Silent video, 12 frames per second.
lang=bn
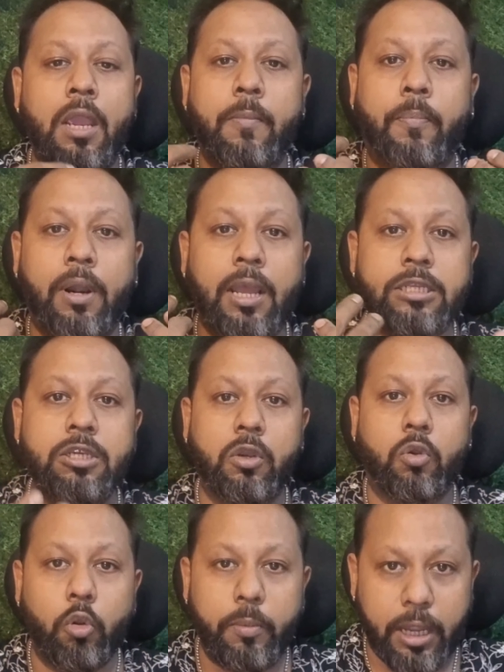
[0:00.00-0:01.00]
এরপরে আসি
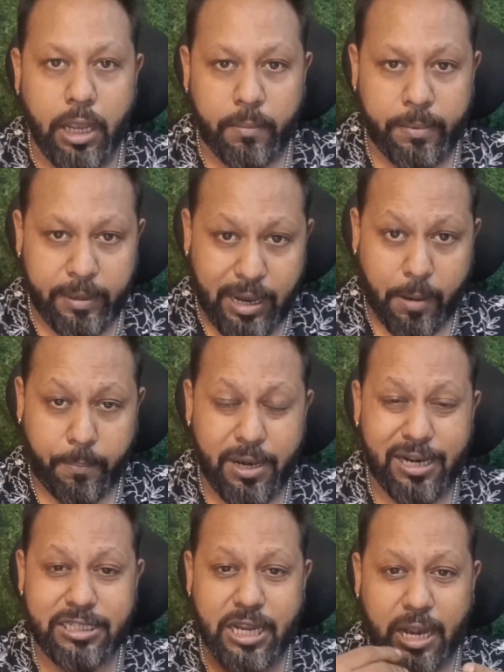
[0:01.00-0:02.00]
গ্রুমিং আমরা
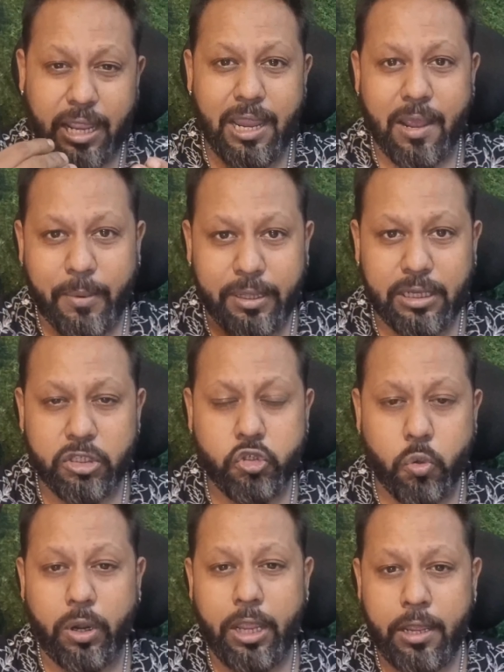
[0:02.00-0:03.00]
আপনারা যারাই আমাদের
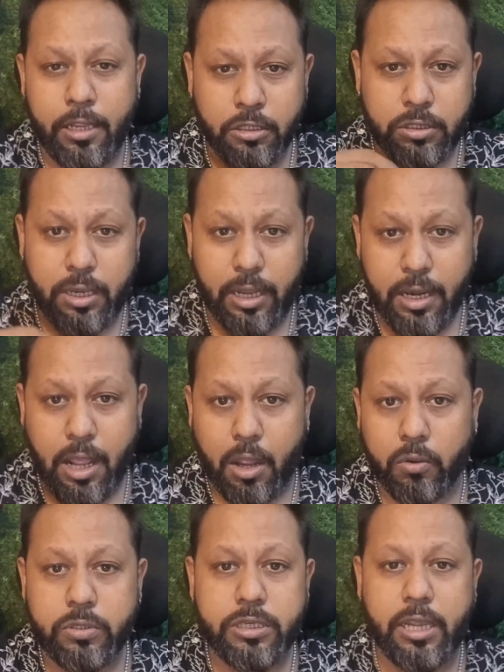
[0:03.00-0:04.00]
স্টোরে ইন ইন
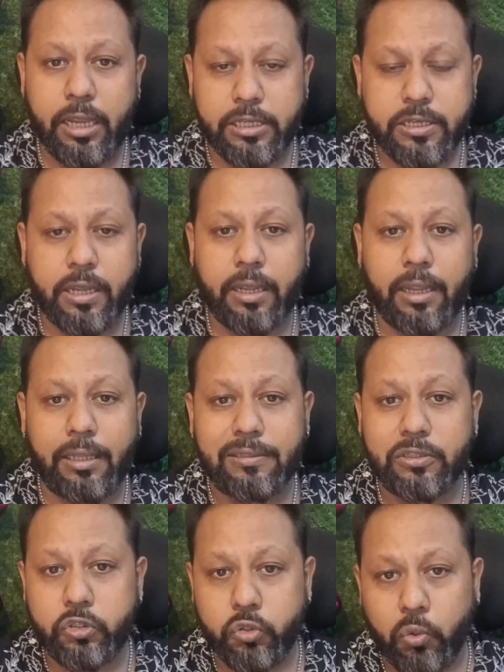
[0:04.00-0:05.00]
হাউসে এসে ইন
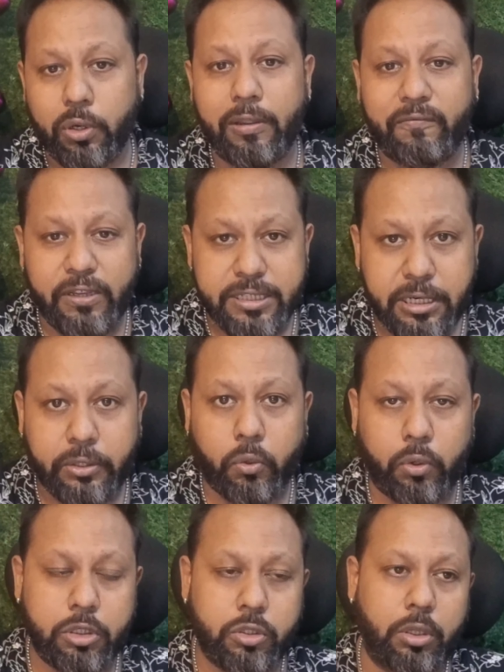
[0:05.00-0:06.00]
স্টোরে ভিজিট
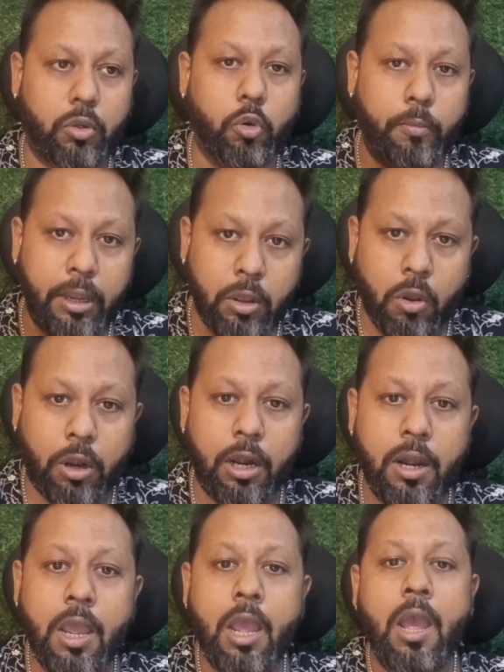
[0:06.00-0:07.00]
করে যদি গ্রুমিং
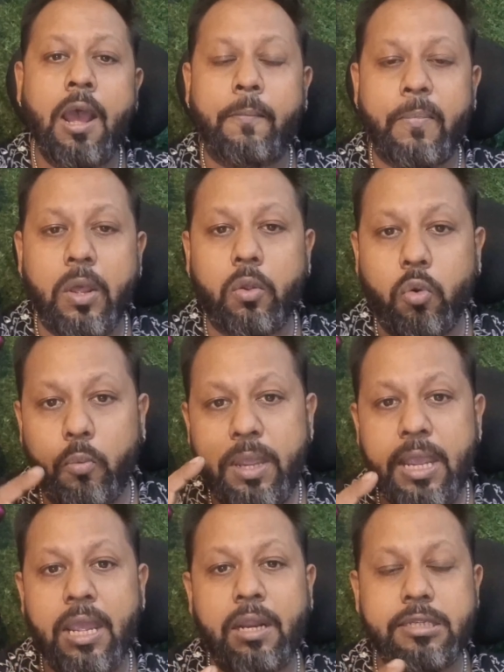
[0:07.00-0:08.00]
করান আপনার
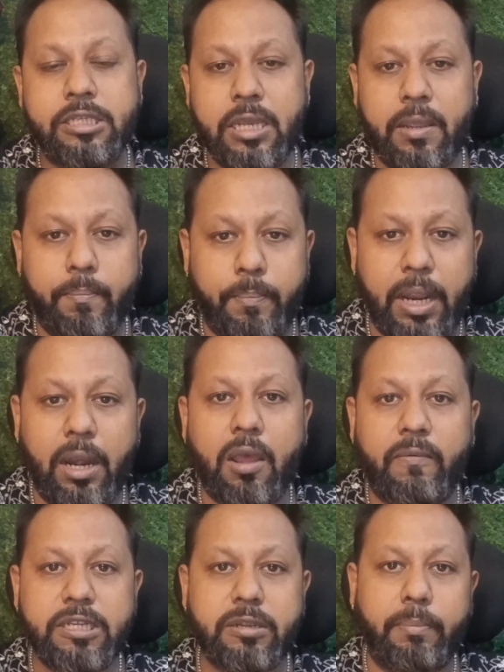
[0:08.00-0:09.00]
গ্রুমিংয়ের যে বিল
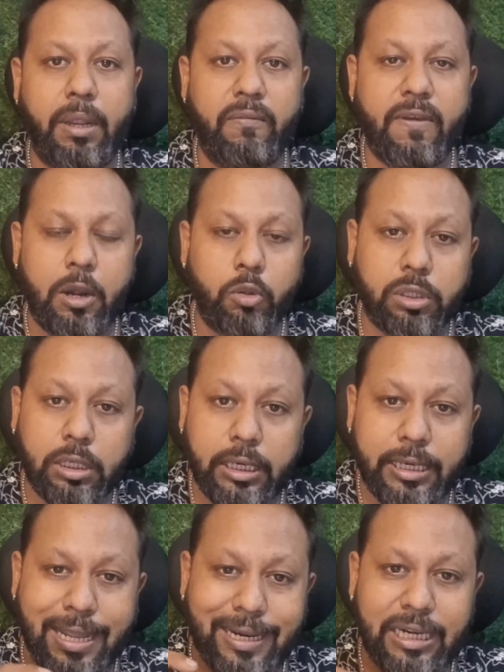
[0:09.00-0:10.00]
হবে সে বিল ভ্যালুর থেকে
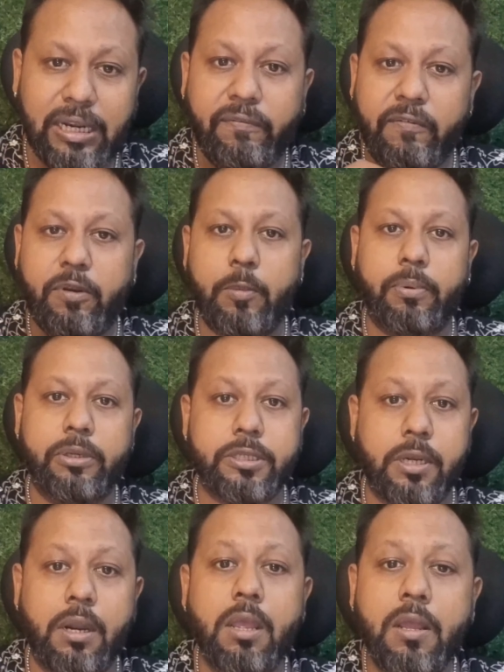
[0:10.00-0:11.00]
ডাইরেক্টলি ফিফটি
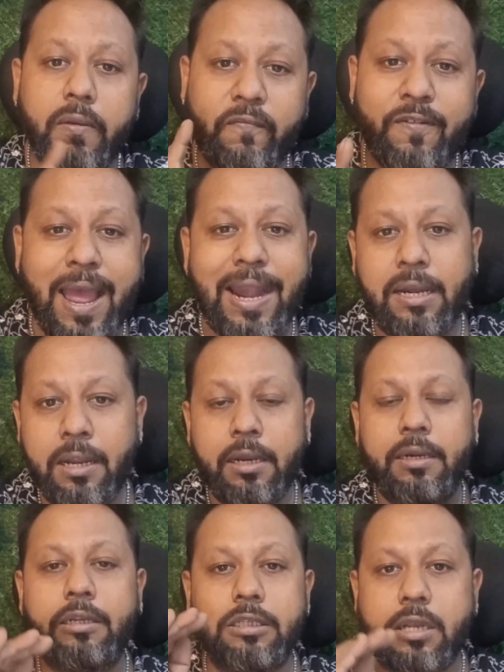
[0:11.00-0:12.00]
পার্সেন্ট ফ্ল্যাট
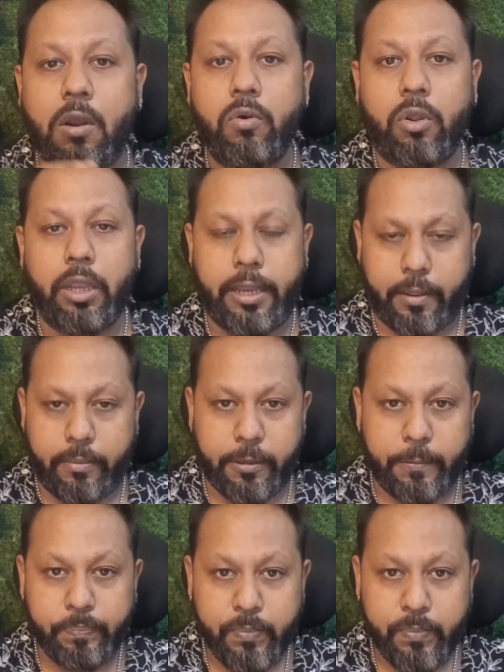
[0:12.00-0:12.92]
ডিসকাউন্ট হয়ে যাবে